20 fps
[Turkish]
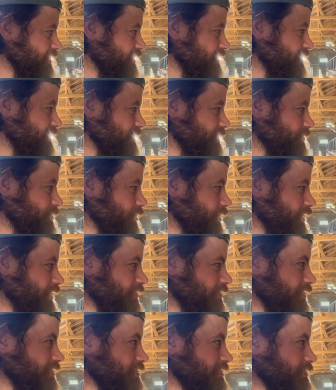Ee, bu
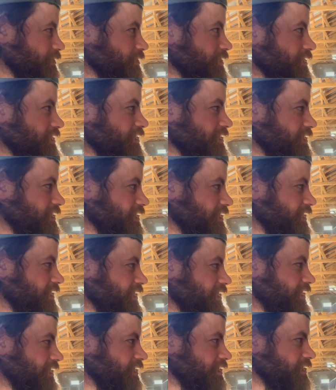hayvancığımızı
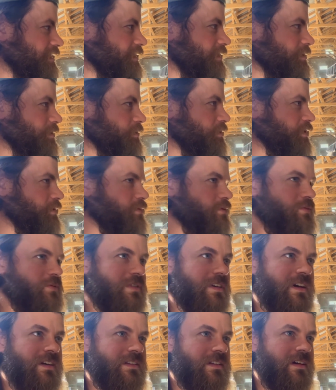e, bir
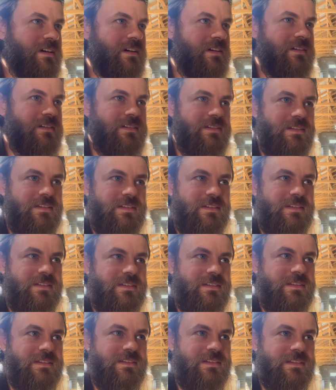buçuk ay daha
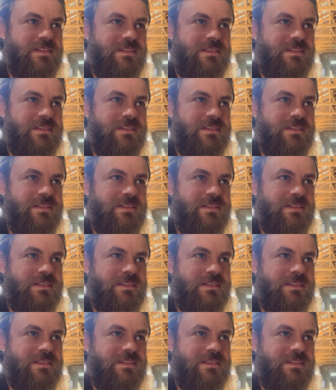e,